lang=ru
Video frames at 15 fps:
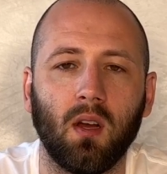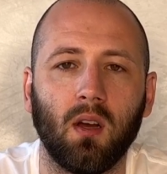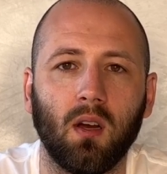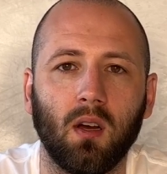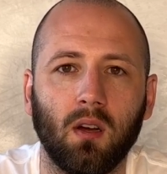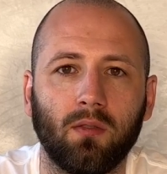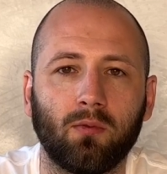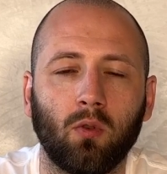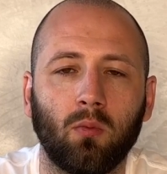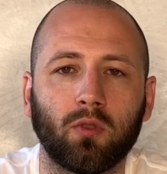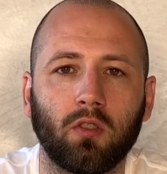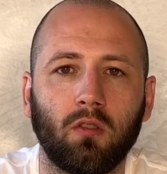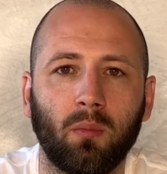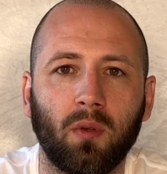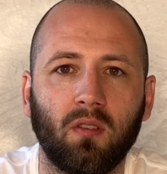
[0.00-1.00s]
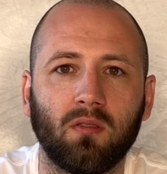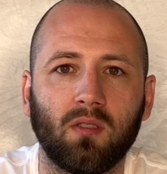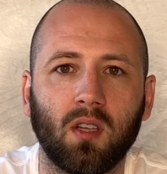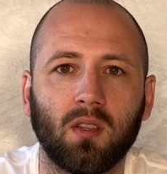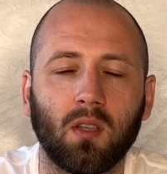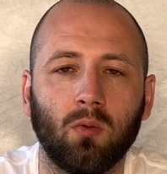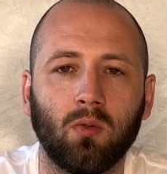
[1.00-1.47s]
Э, в том, что вам не
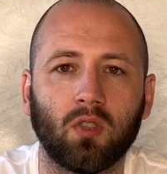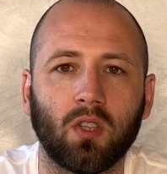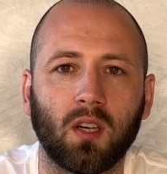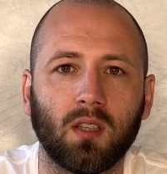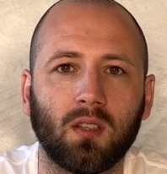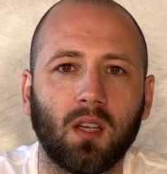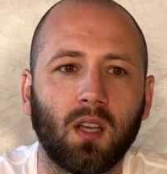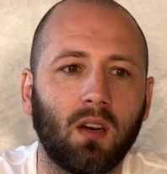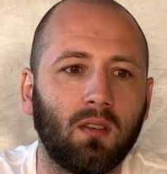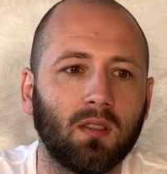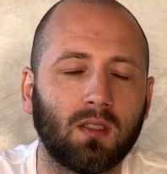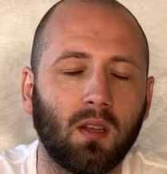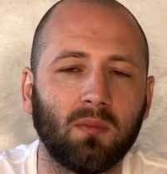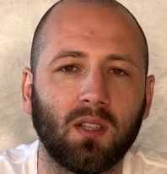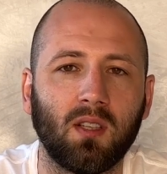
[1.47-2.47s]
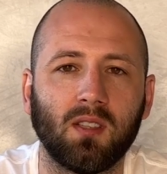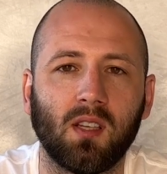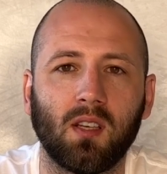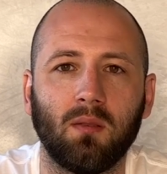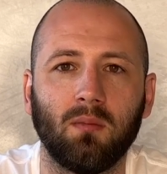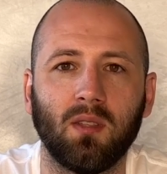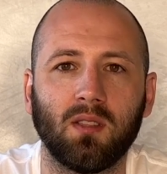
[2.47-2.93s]
хватает оружия, когда я вас там за
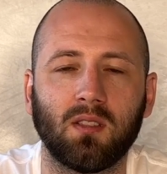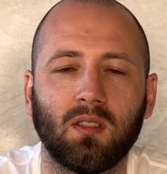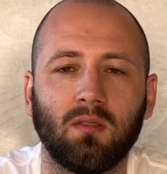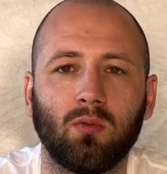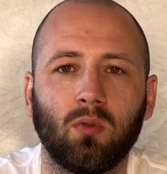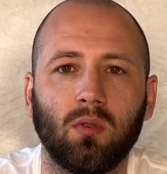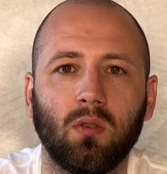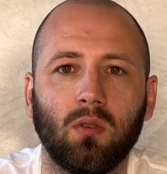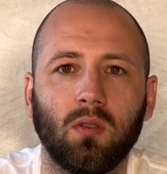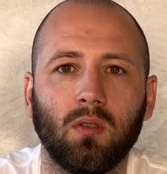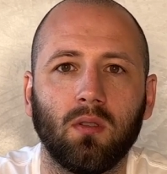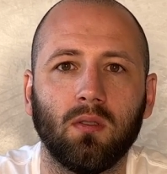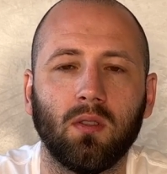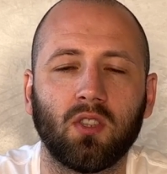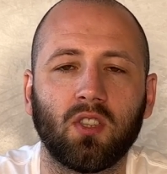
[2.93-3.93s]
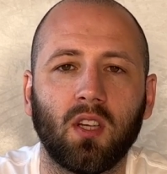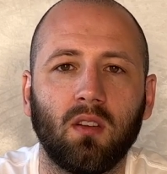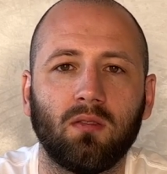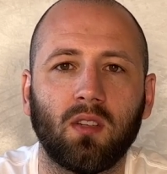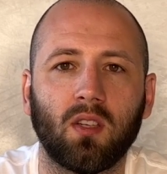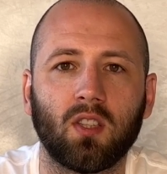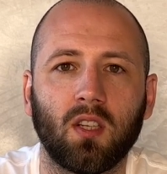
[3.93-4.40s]
несколько месяцев до начала
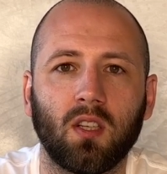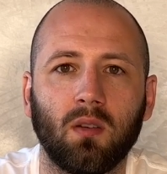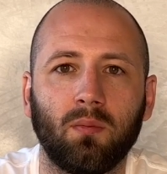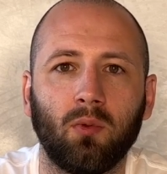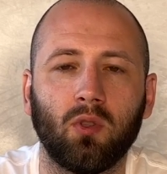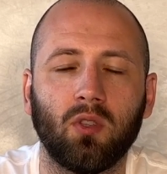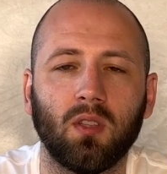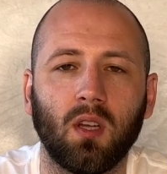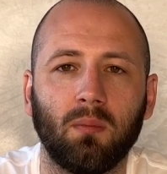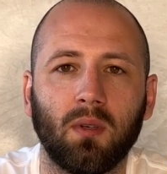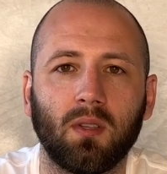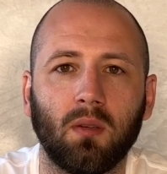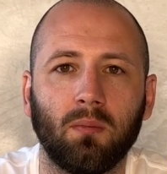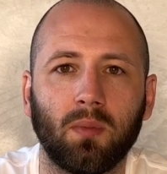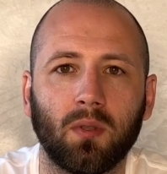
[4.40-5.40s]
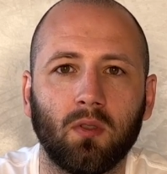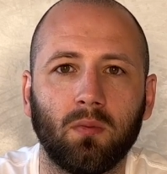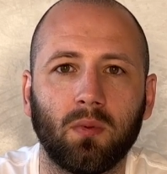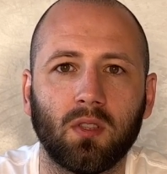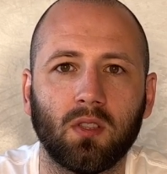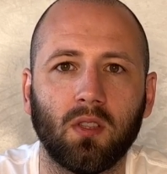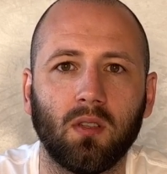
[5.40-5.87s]
вторжения Путина об этом
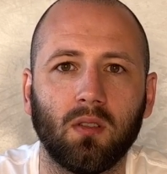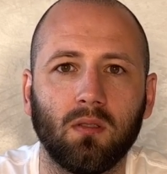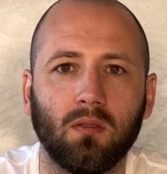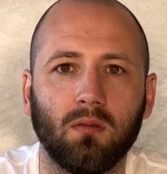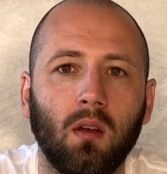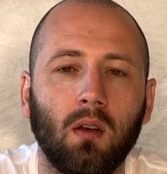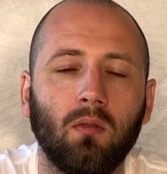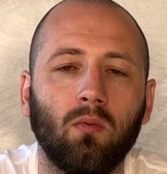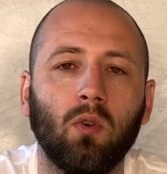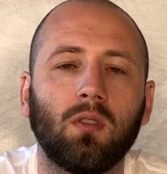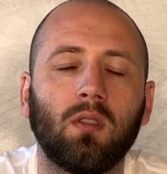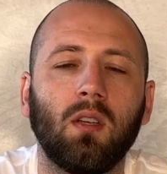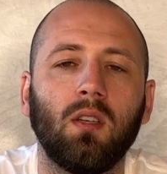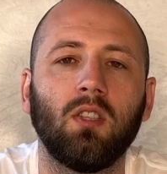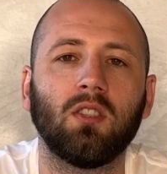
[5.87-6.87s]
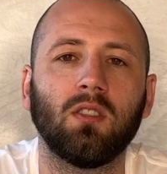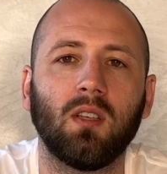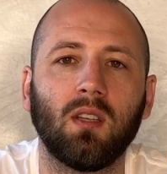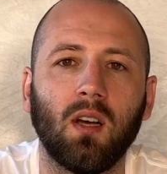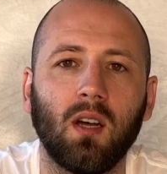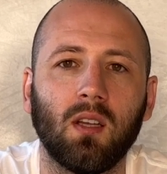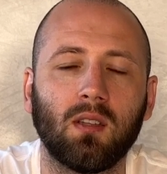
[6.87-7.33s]
предупреждал. Вот лично
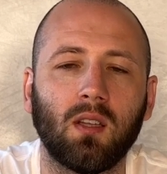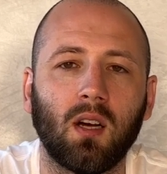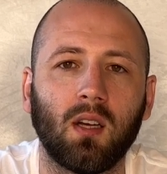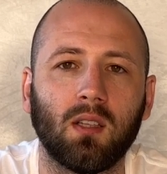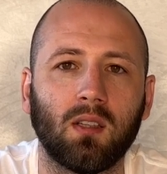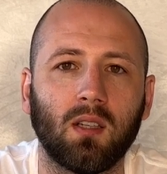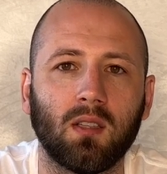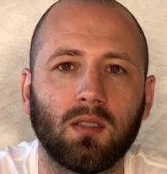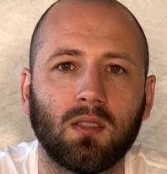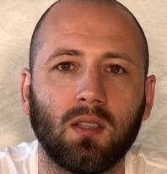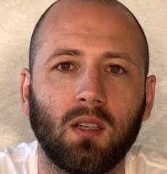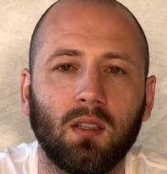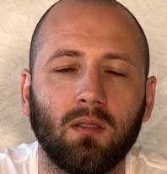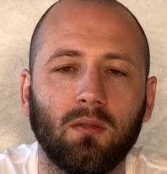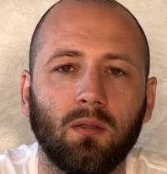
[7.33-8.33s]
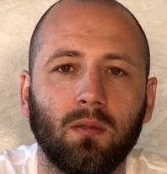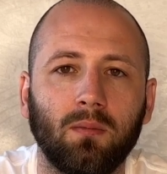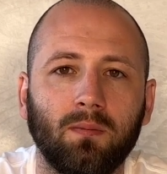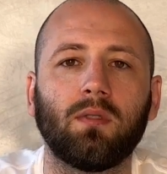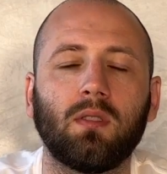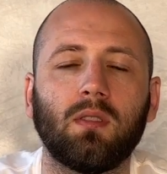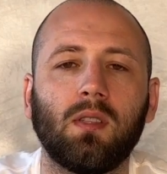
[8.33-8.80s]
я так это расцениваю.
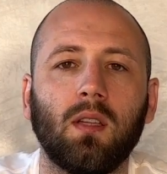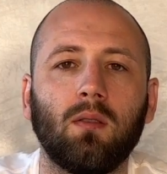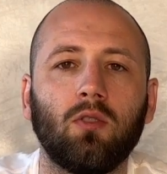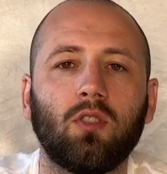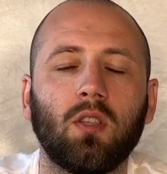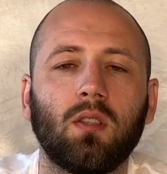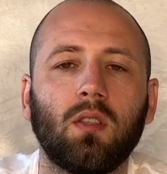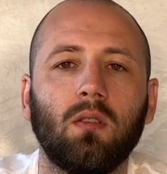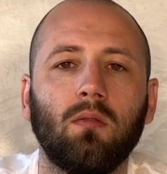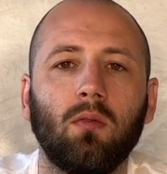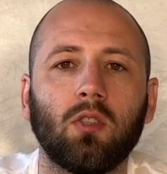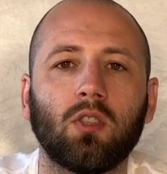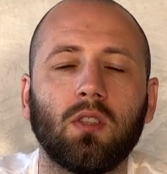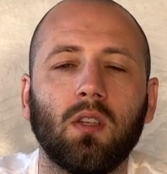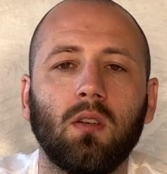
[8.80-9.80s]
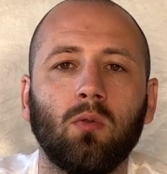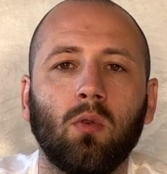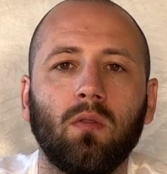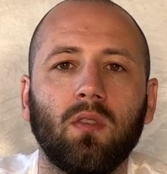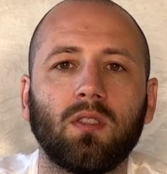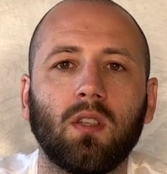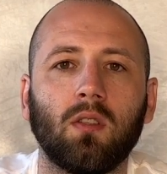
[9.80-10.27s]
Следующая тревожная
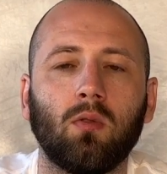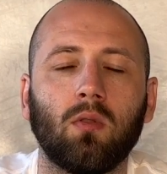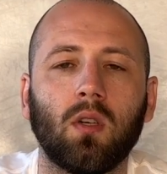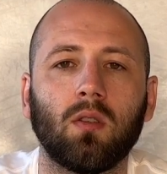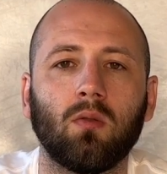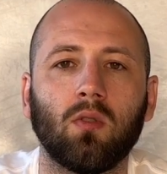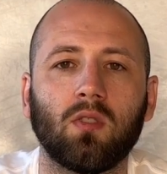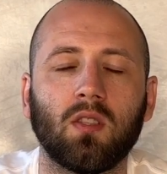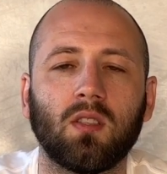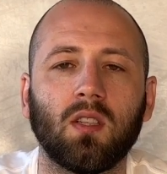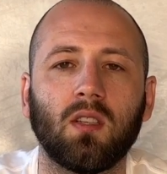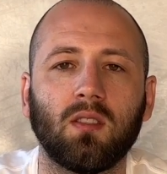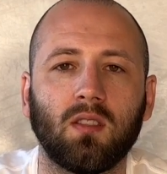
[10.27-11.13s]
новость, которая относится и к